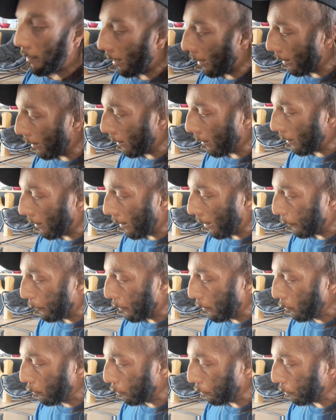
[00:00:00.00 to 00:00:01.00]
euh, elle a
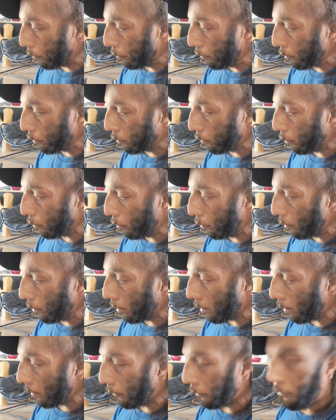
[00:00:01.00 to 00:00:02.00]
fait une chute
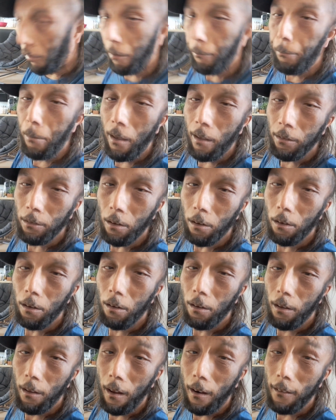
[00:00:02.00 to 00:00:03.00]
de 20 euh, mètres.
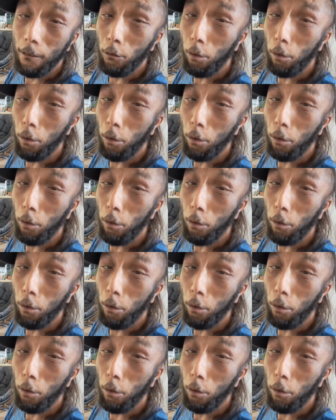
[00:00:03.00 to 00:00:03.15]
Euh, elle est